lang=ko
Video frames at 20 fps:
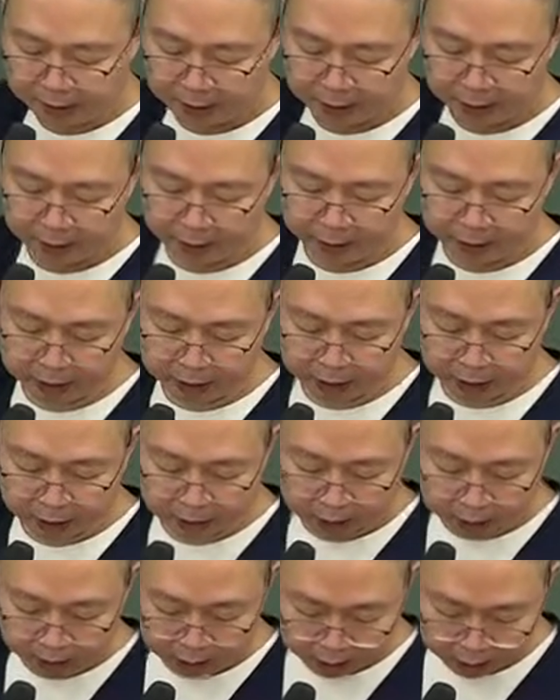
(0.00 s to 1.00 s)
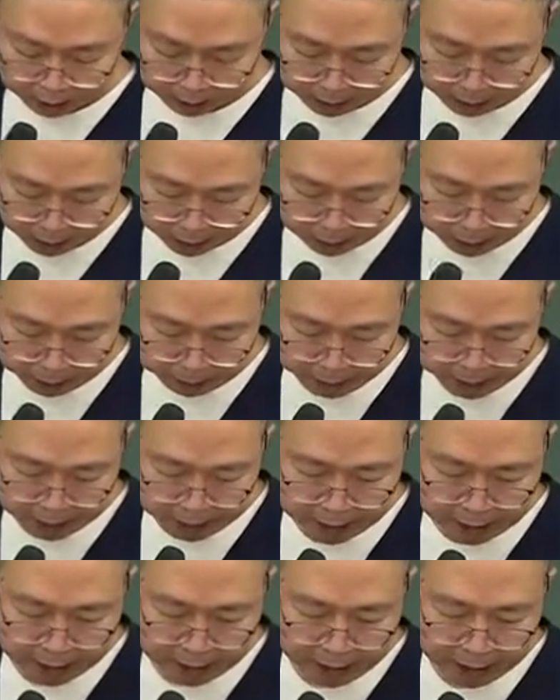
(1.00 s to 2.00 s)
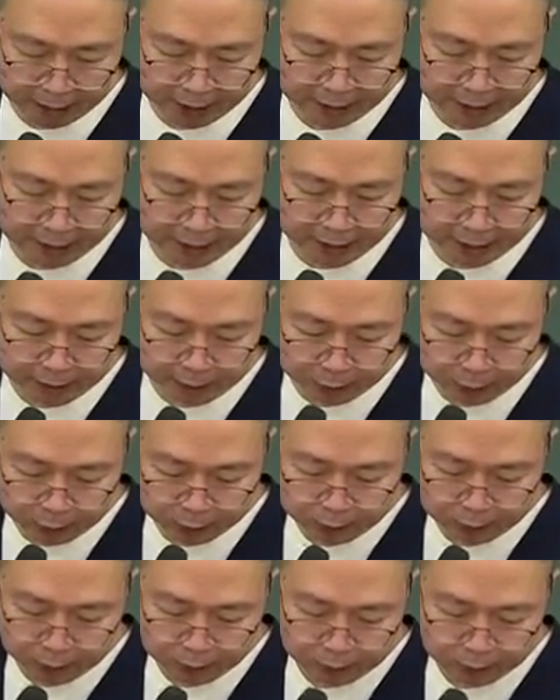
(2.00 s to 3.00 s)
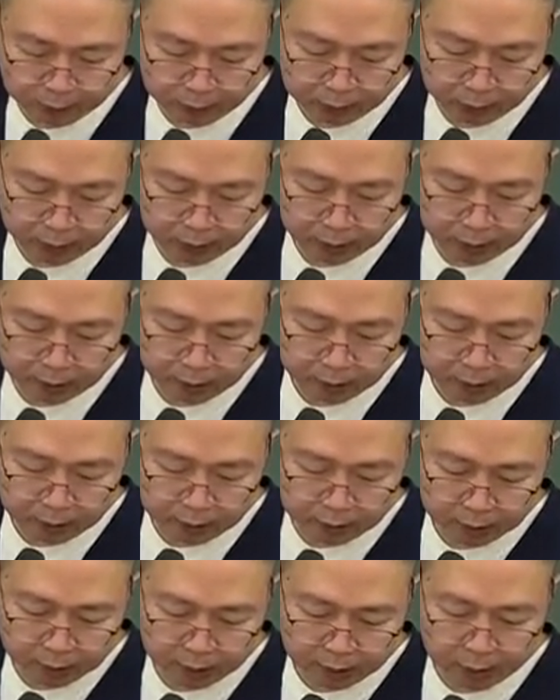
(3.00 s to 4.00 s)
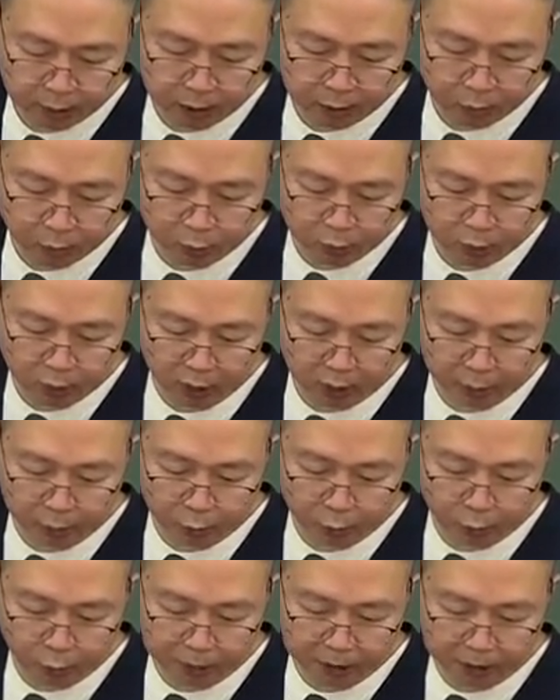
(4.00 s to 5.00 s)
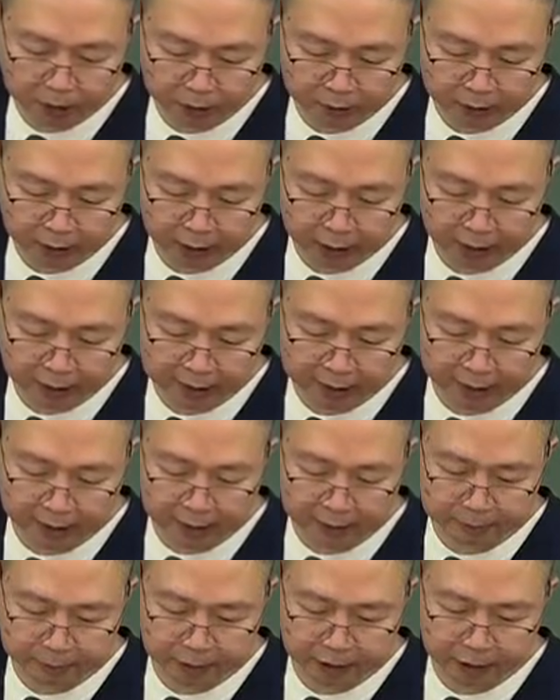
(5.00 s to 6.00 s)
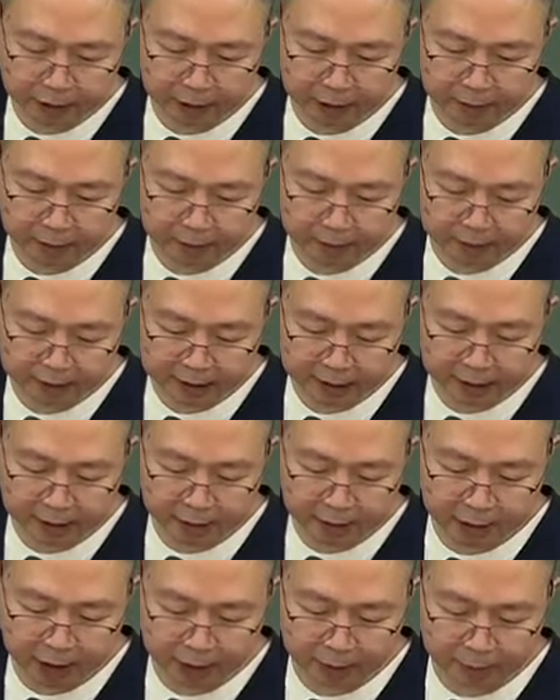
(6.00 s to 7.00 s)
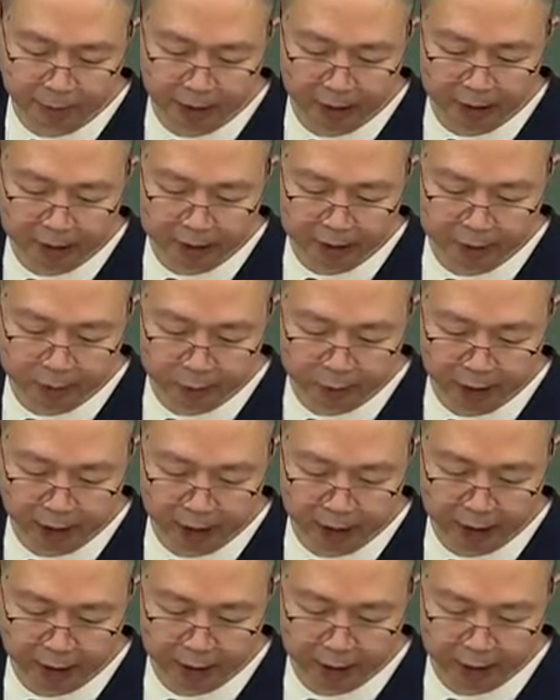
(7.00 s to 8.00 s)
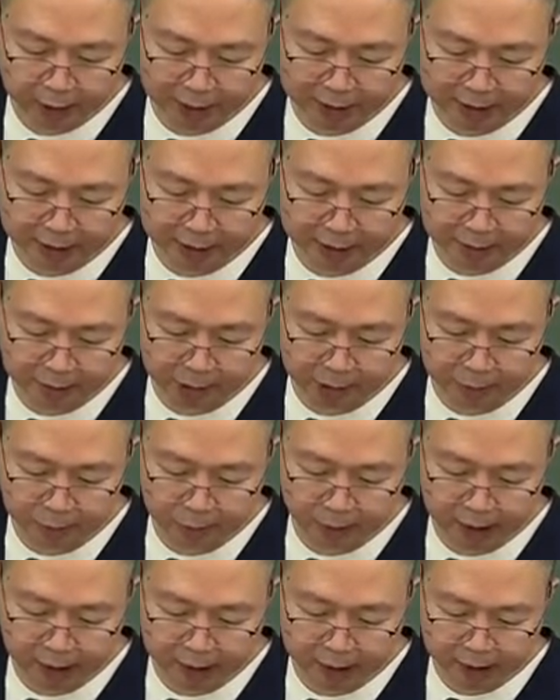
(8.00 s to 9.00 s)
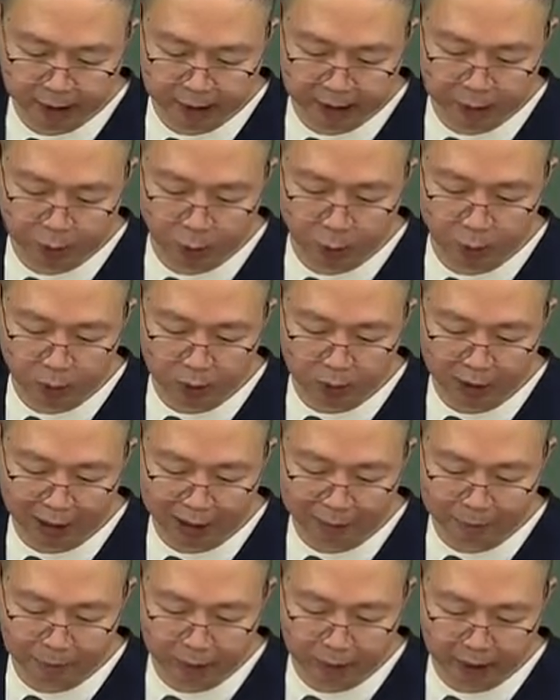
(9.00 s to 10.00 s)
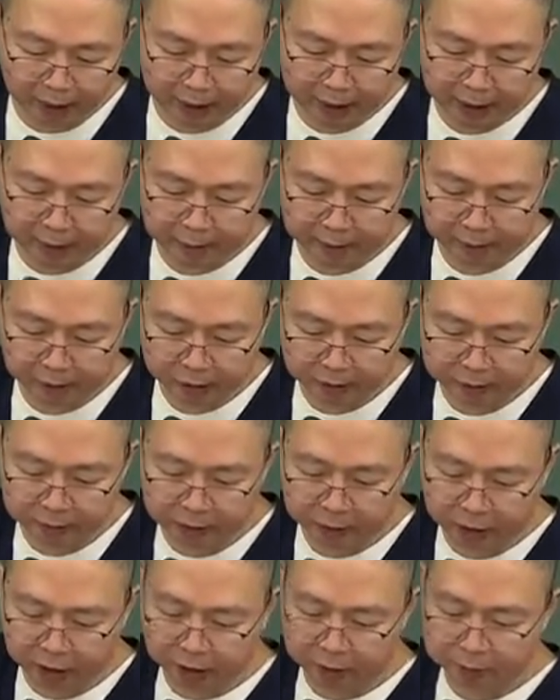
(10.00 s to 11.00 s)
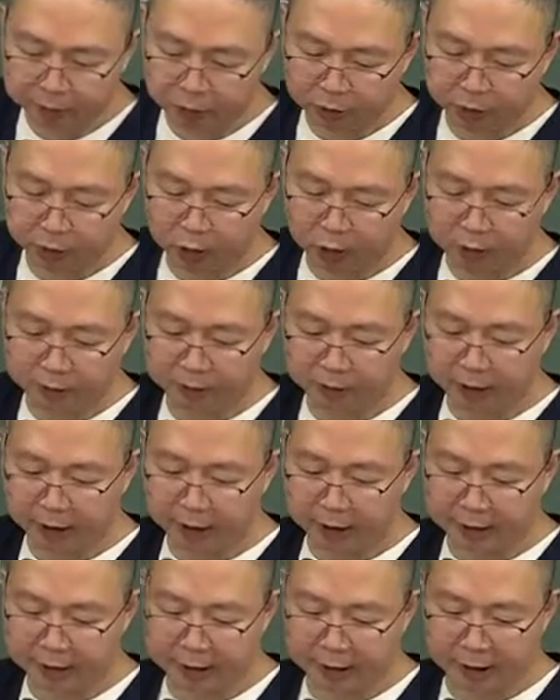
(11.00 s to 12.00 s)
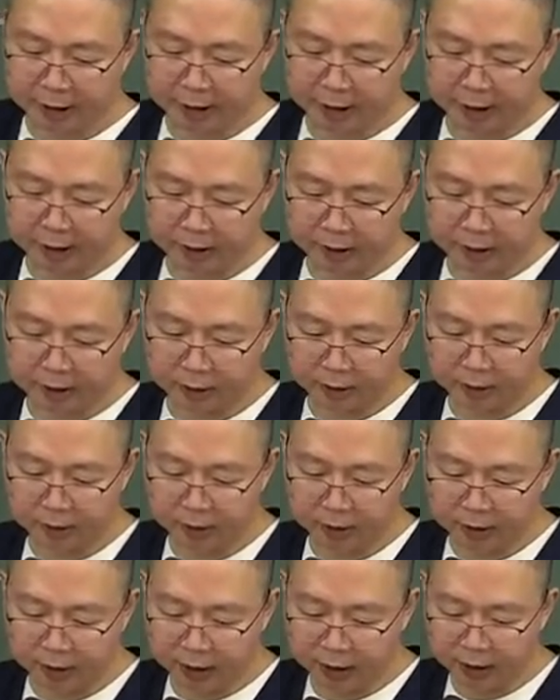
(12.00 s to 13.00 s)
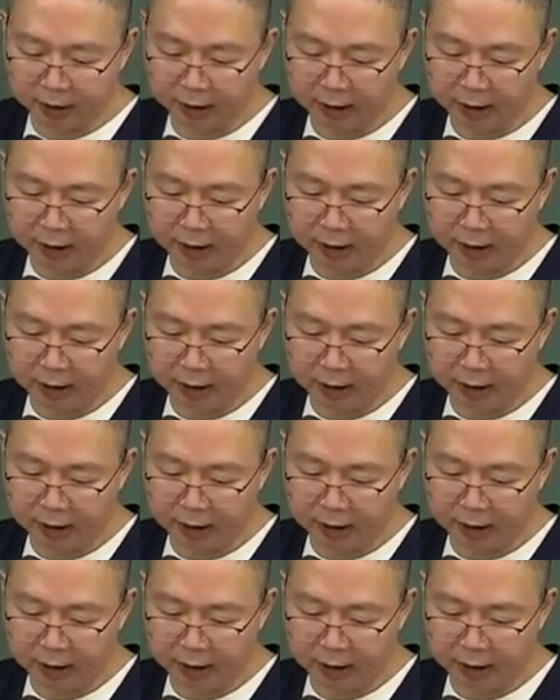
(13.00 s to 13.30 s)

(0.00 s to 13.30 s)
그다음에 242페이지 행정상 강제 징수. 그러니까 독처 감료 공매 청산. 그러니까 세금 체납, 세금을 납부해야 될 의무나 아, 과징금 납부해야 될 이게 돈을 납부해야 될 의무, 금전급부음으로 불행했을때 하는 거죠. 의.